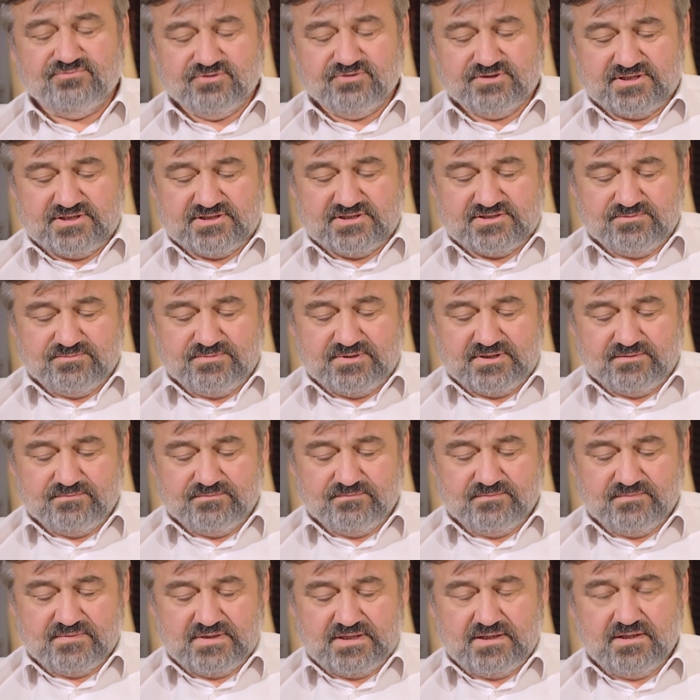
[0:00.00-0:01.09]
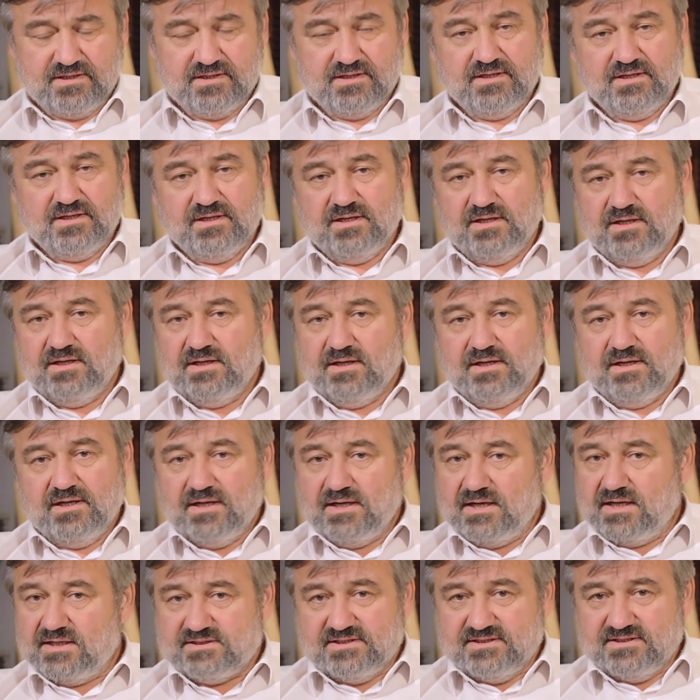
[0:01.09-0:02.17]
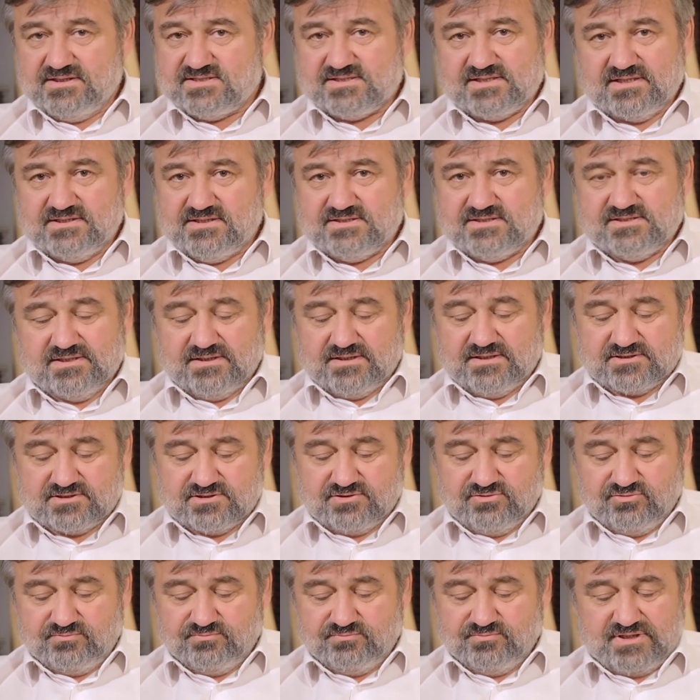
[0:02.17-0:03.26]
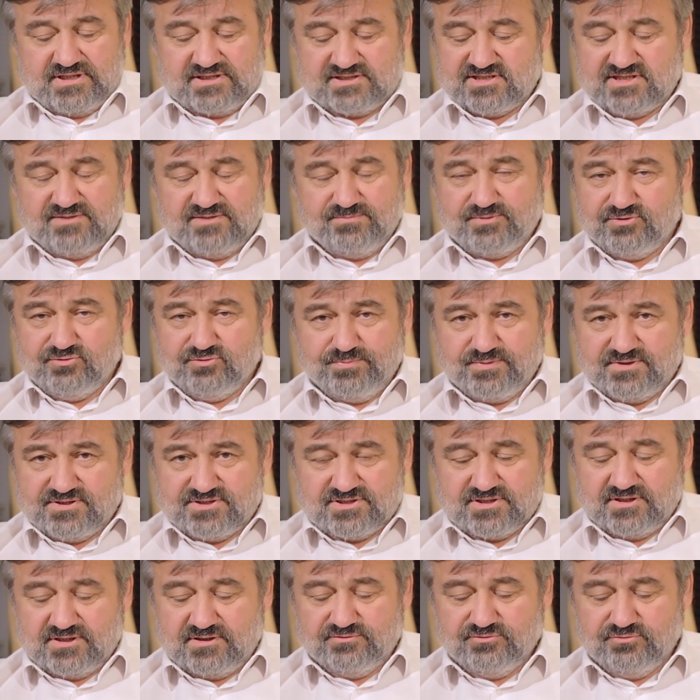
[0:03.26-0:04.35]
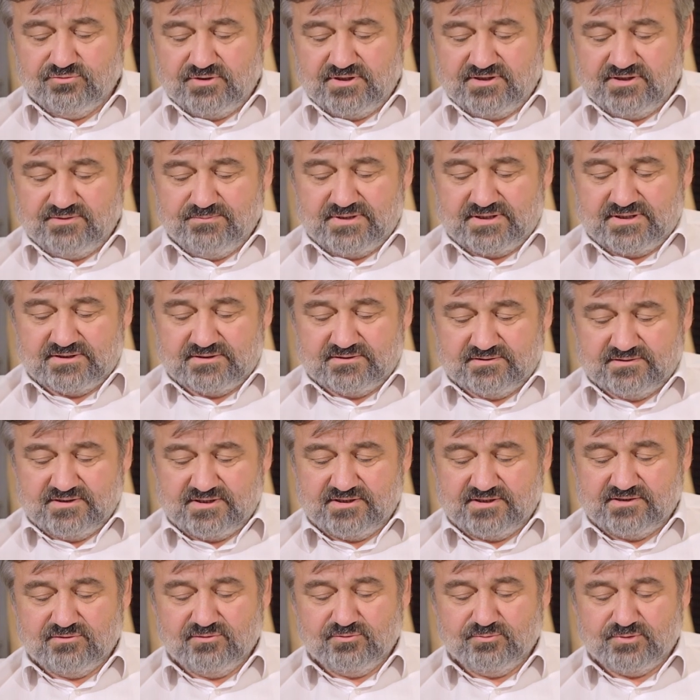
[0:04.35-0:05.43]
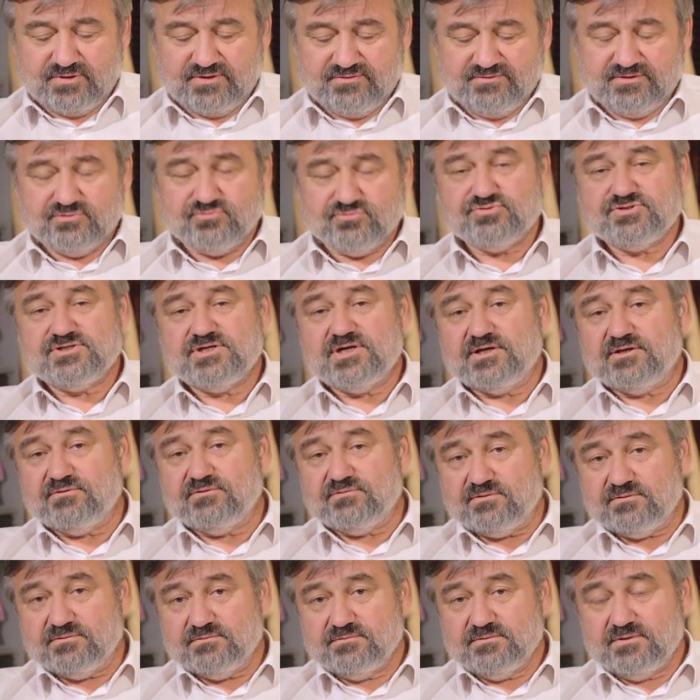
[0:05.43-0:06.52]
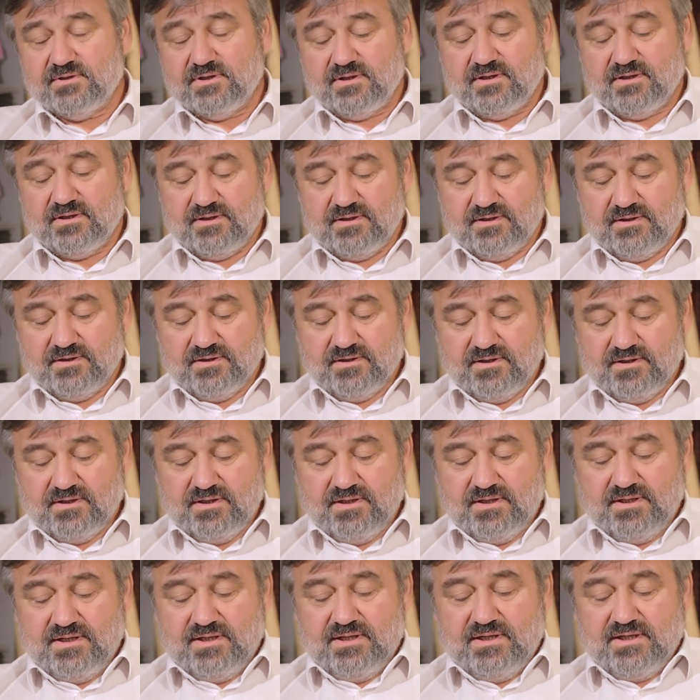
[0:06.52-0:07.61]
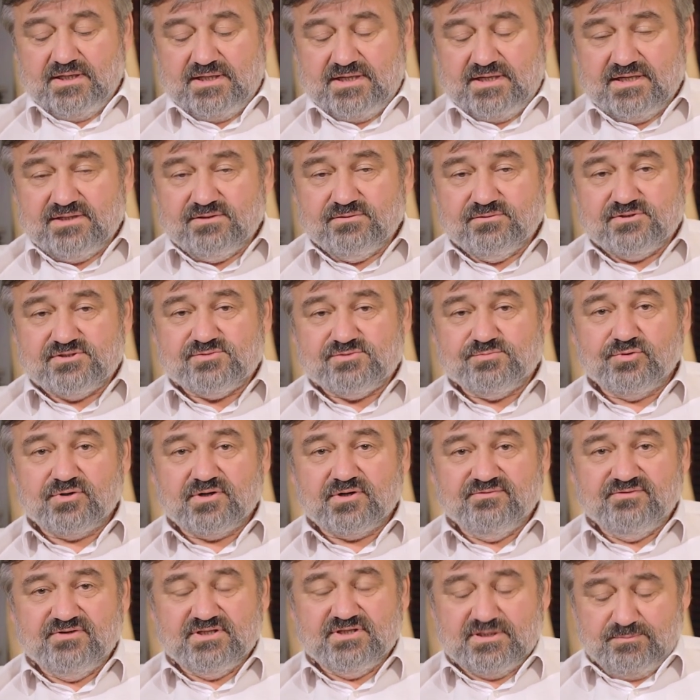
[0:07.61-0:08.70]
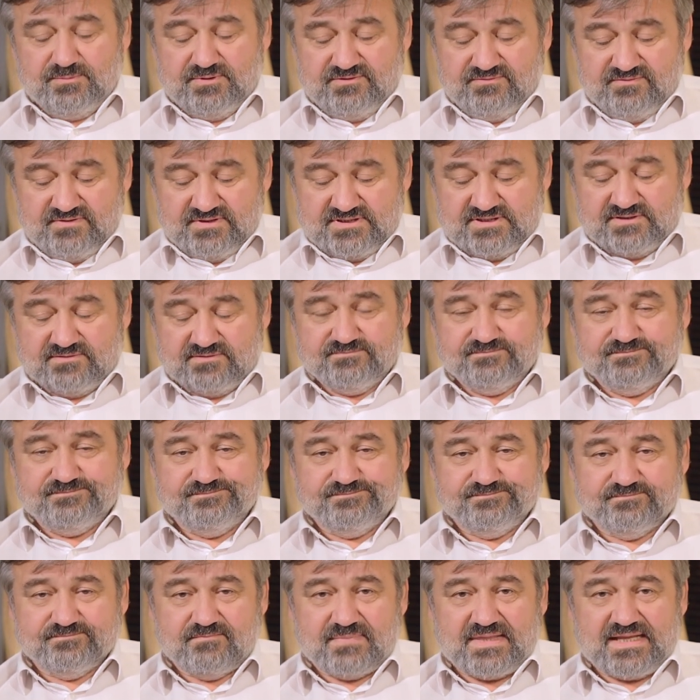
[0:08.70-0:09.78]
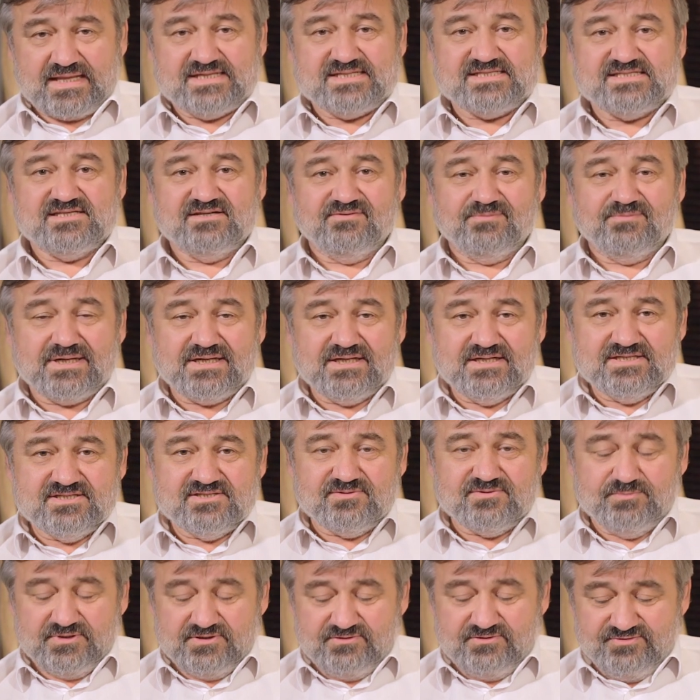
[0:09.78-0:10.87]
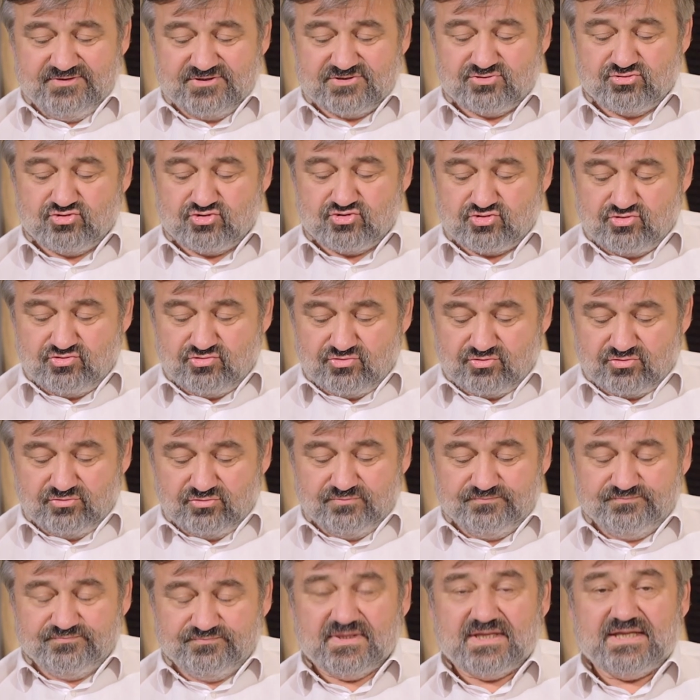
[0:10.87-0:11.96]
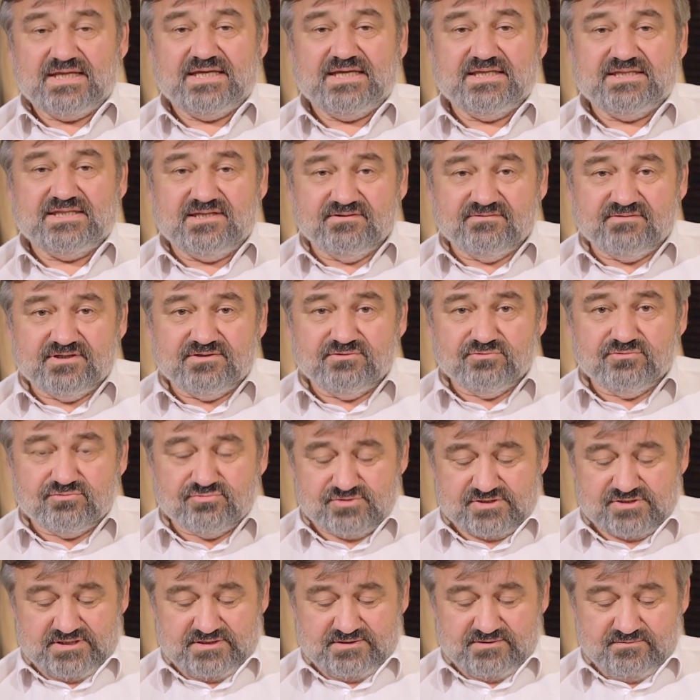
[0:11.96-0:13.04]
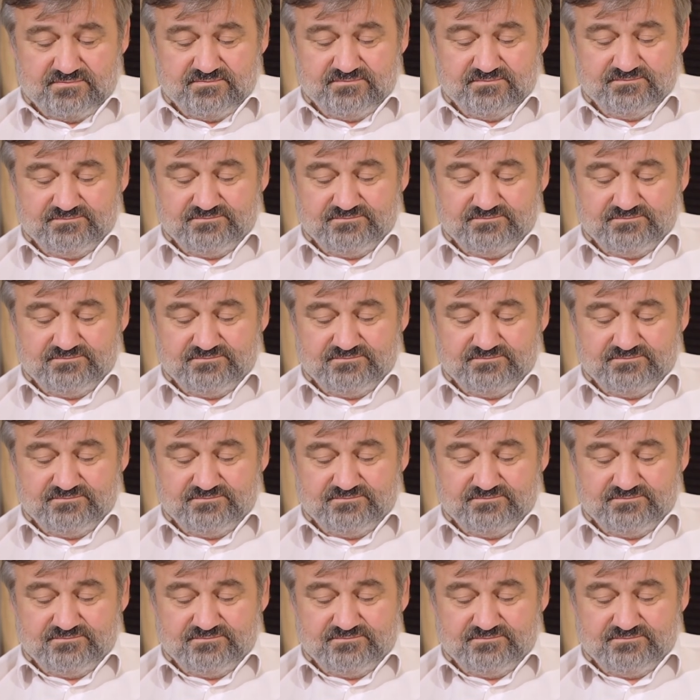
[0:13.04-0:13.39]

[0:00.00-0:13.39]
Вот я тебя!» «А ты не садись на наш дом, я ж тебя предупреждал. Ну-ка, ребята!» – крикнул муравей. «Кусай его!» Кинулись муравьи на медведя, забрались в медвежью шкуру и давай его кусать.